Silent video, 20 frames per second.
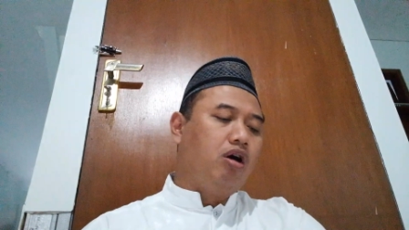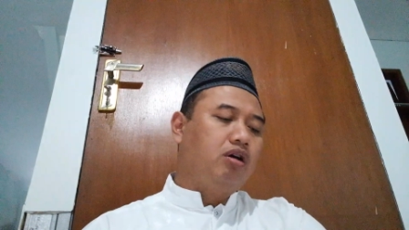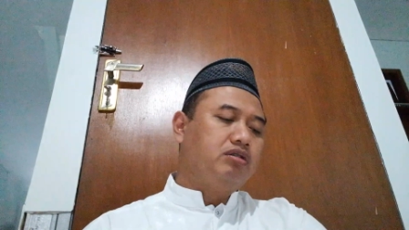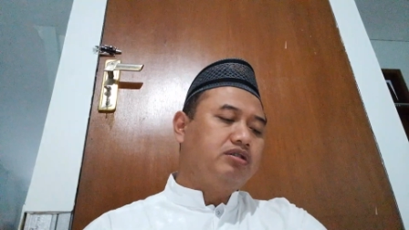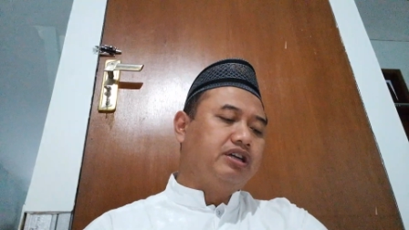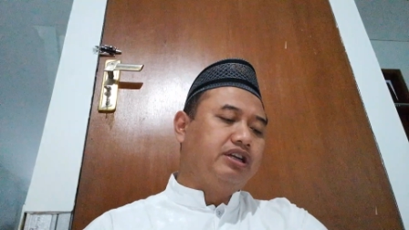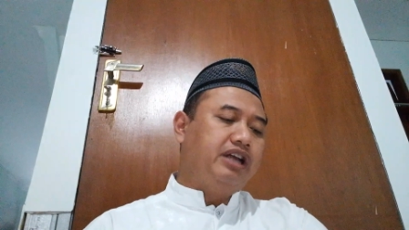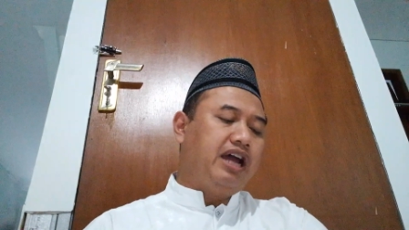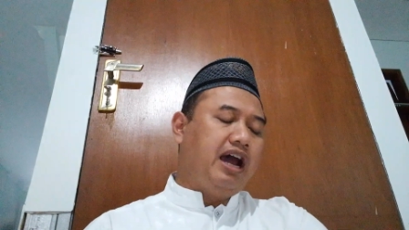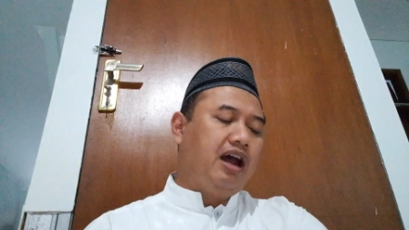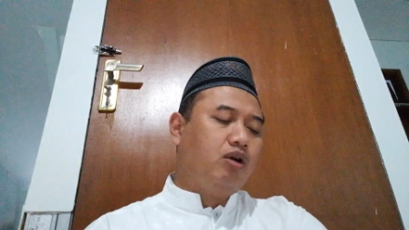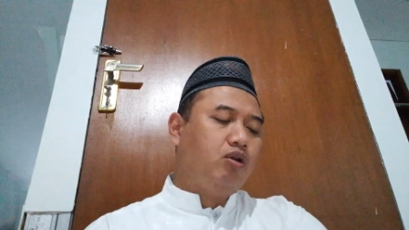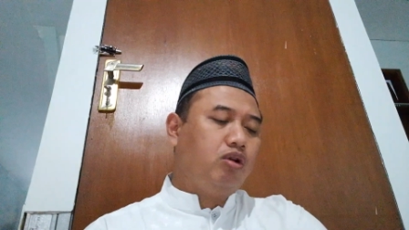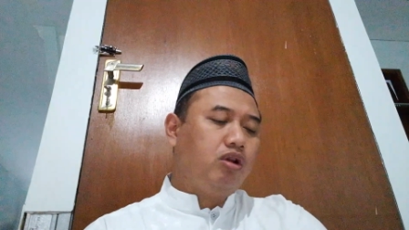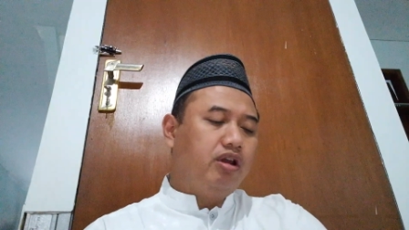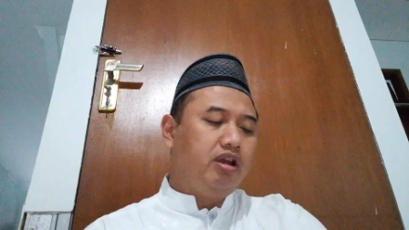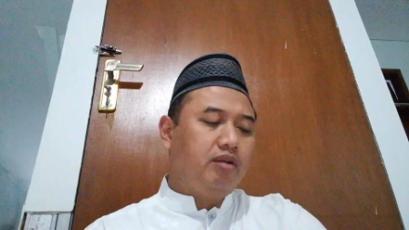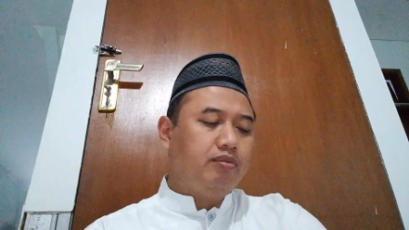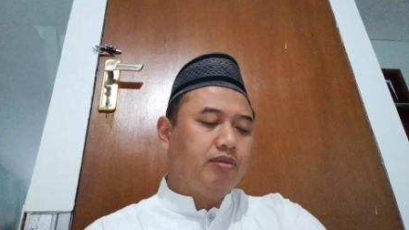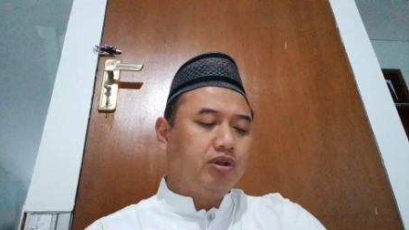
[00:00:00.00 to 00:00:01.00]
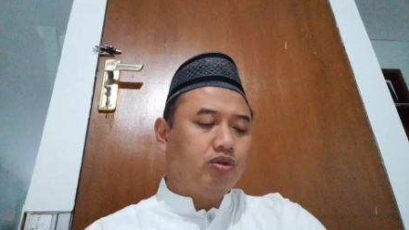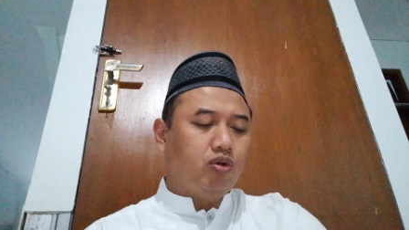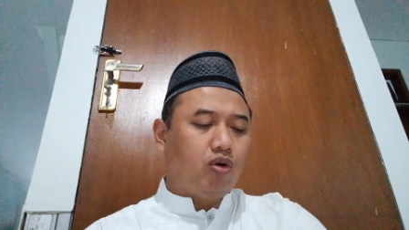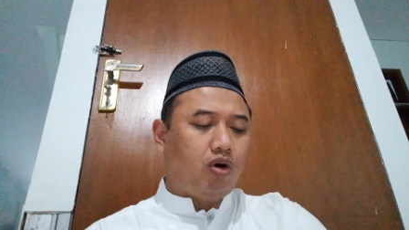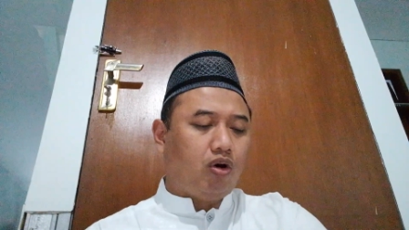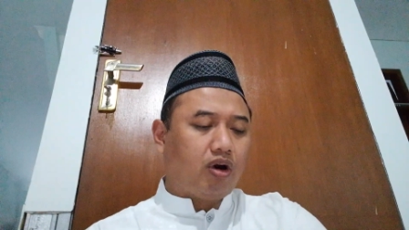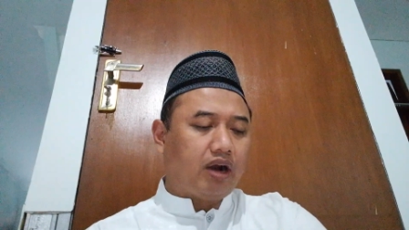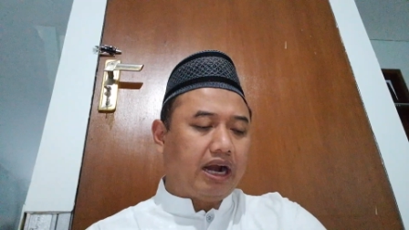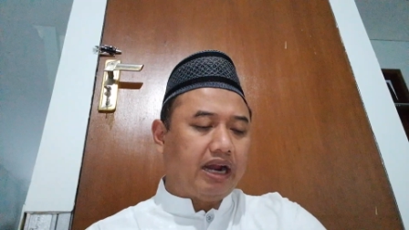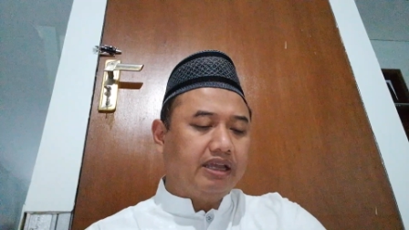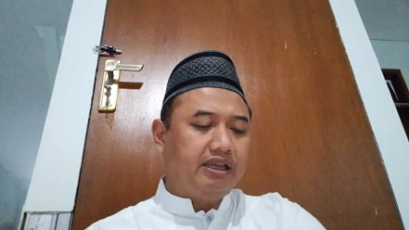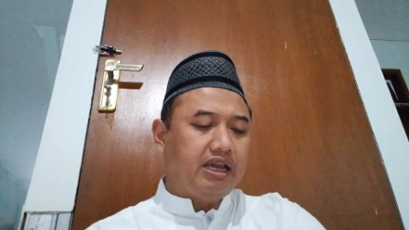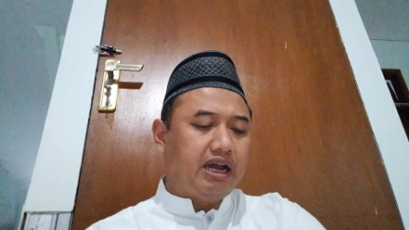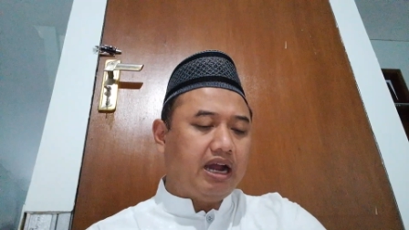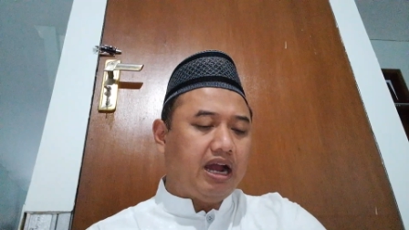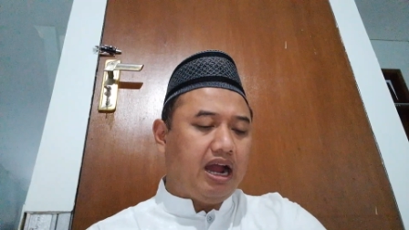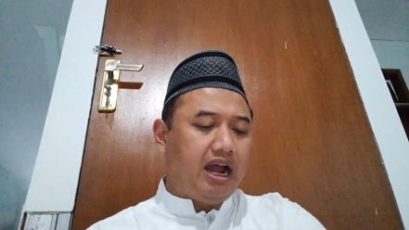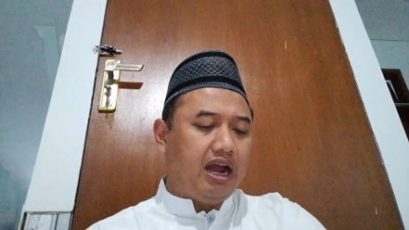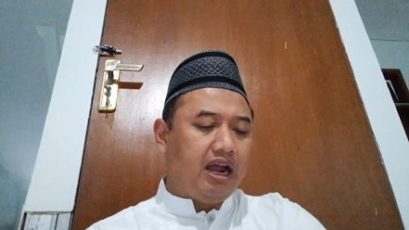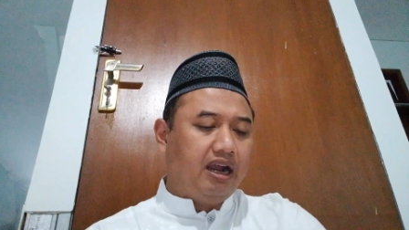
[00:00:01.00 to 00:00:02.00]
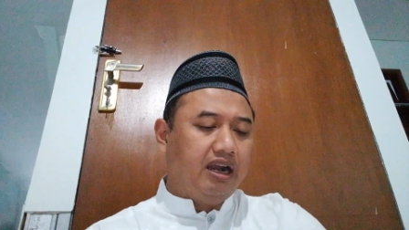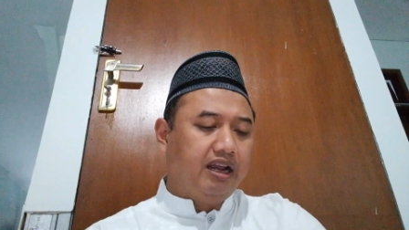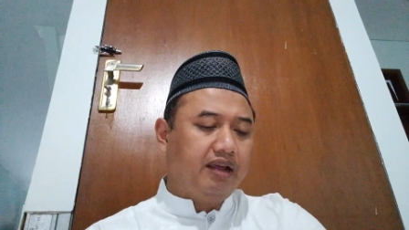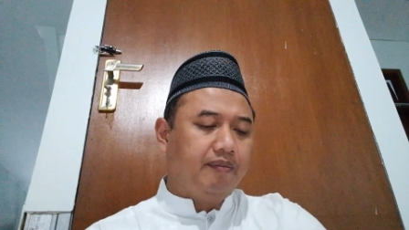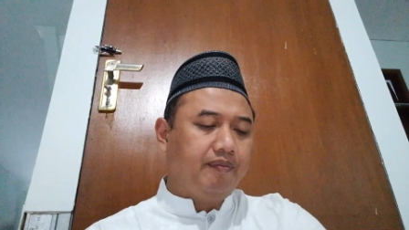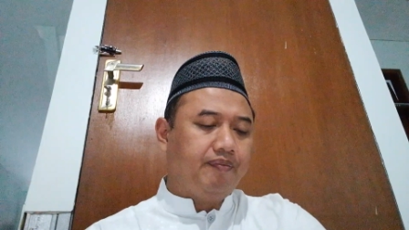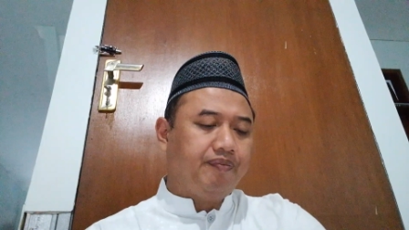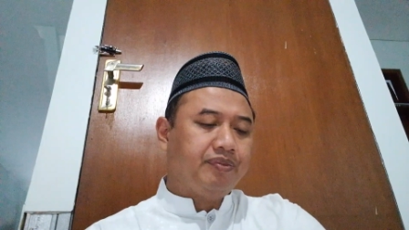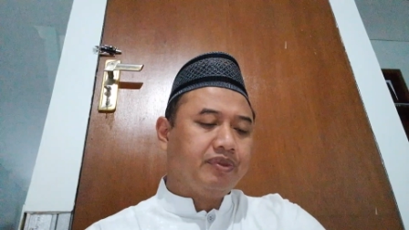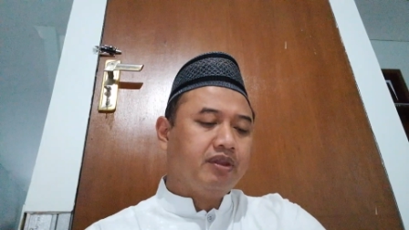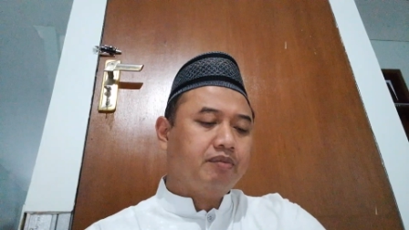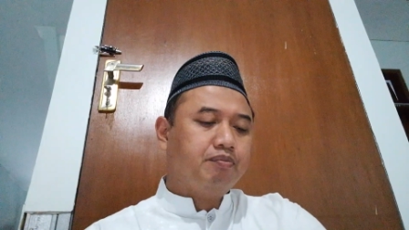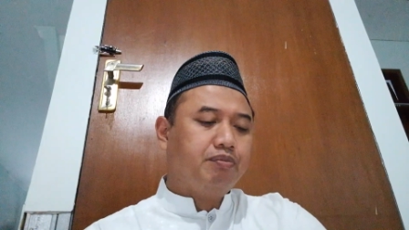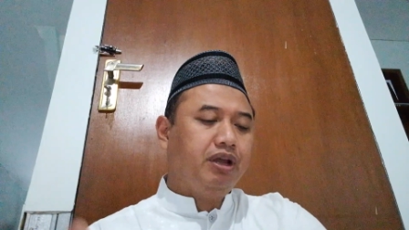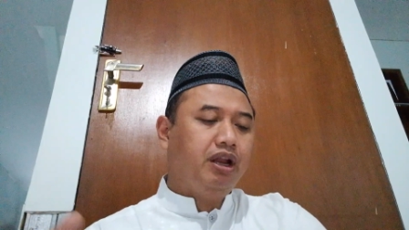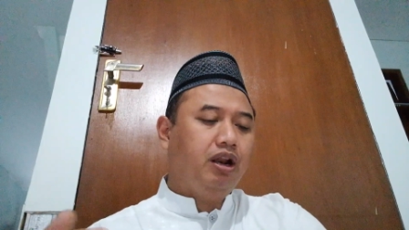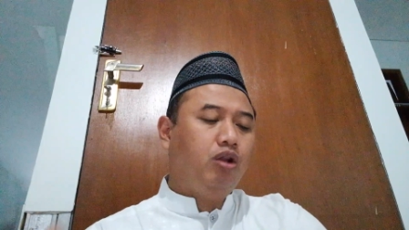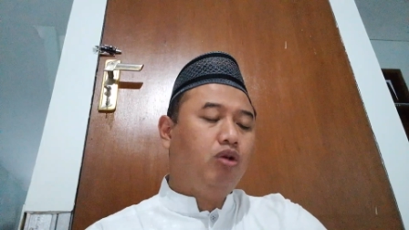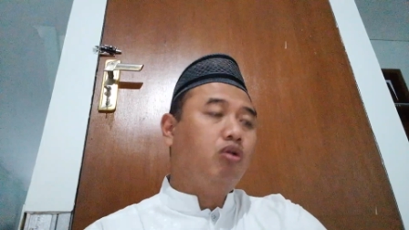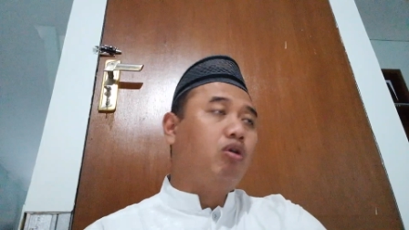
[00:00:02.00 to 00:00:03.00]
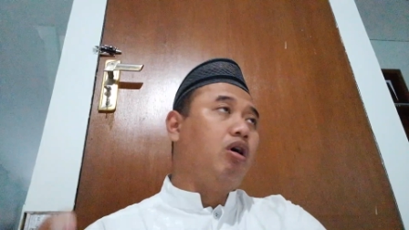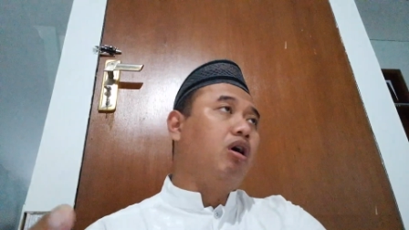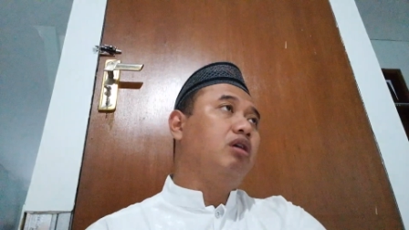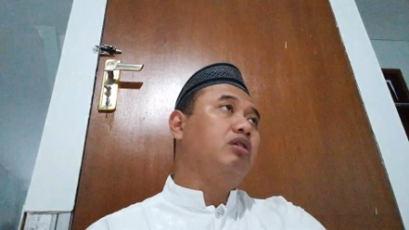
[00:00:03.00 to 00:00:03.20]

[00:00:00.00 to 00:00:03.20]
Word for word: Jadi ahli ilmi itu orang yang alim bilu kok,